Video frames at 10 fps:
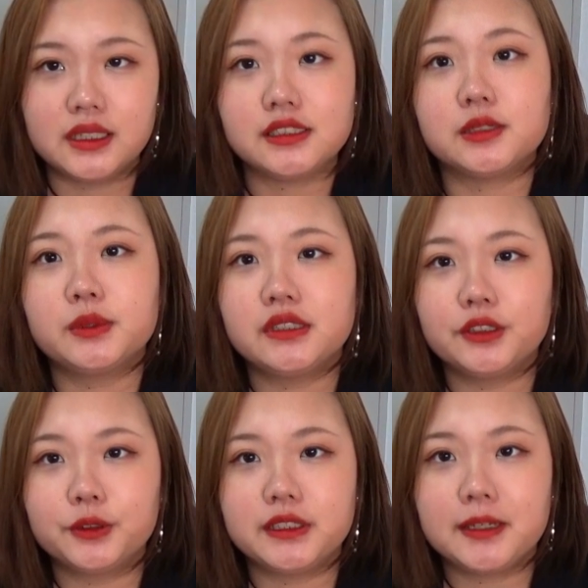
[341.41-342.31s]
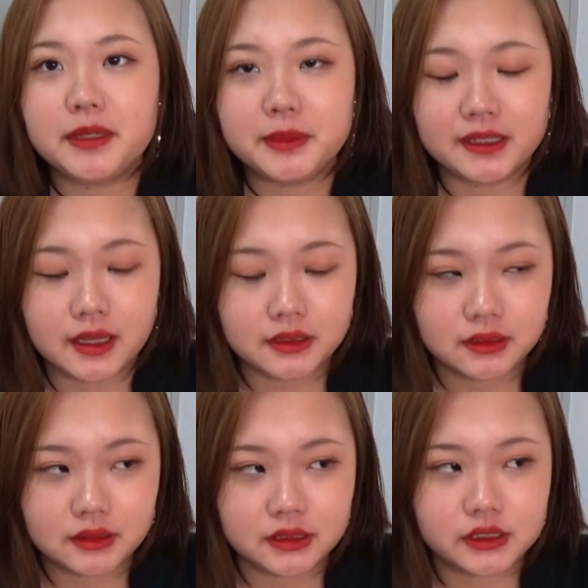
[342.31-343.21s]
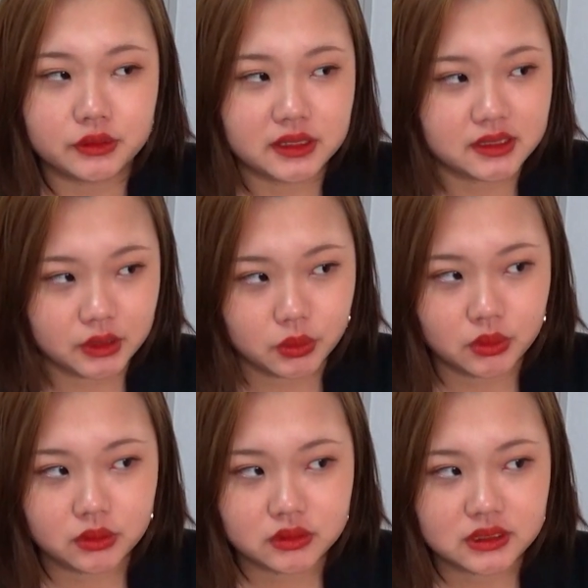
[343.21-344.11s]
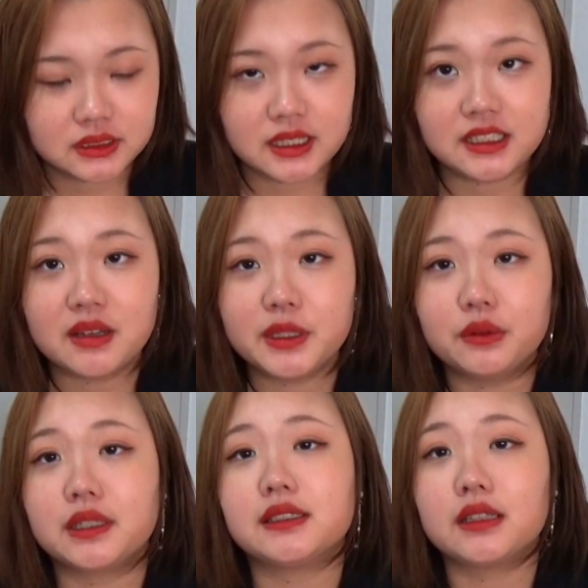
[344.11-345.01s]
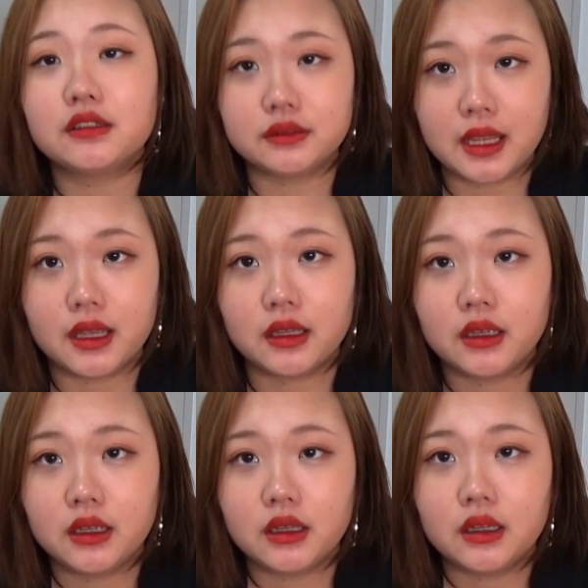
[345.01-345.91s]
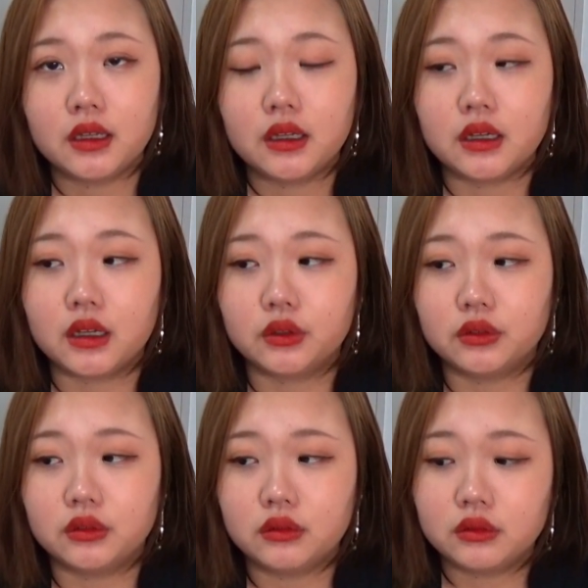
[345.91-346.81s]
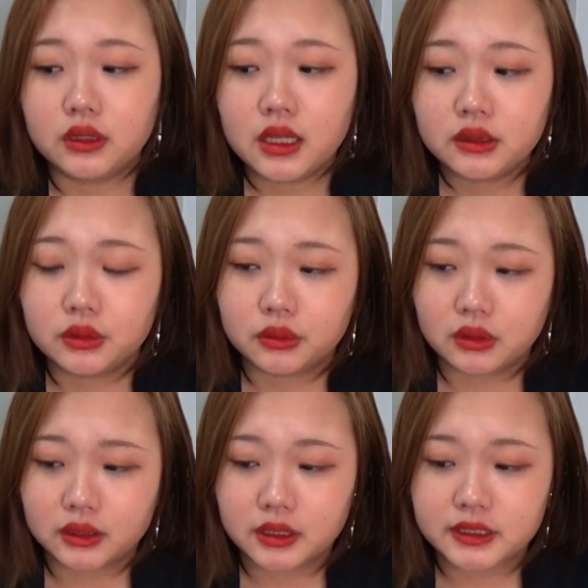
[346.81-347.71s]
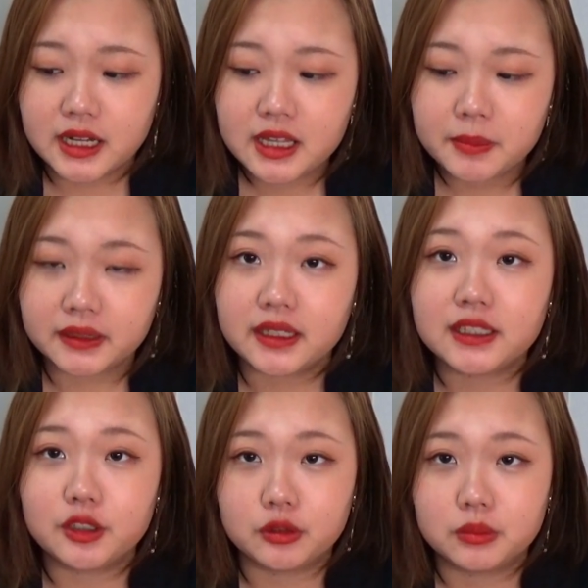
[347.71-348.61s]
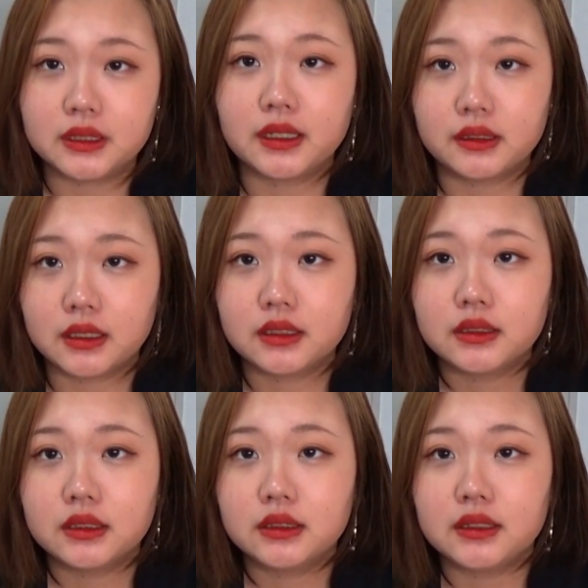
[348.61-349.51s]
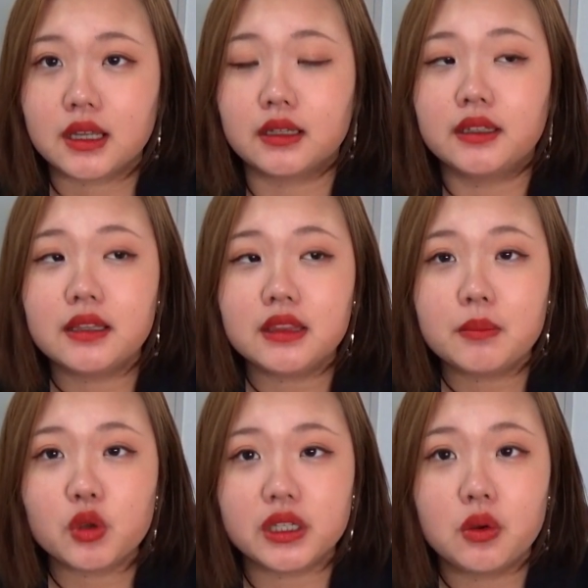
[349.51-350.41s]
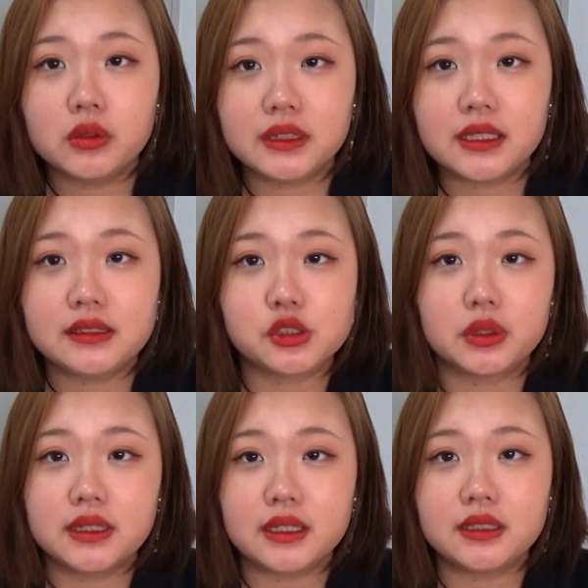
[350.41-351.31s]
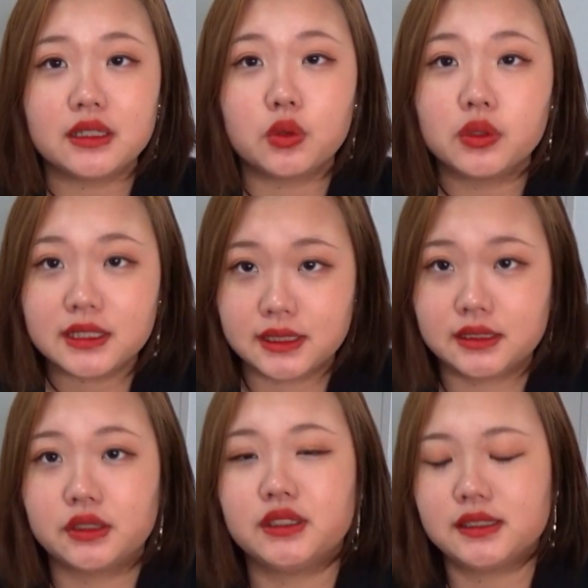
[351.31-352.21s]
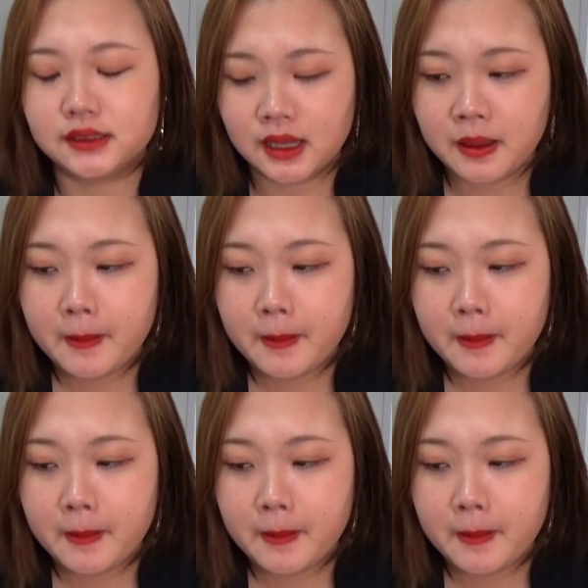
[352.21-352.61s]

ね、自分で言うと嫌味みたいになっちゃうんですけど全然嫌味とかじゃなくてあの何て言うのかなやればできるみたいななんか何でも基本的にそれなりにこなせちゃうんですね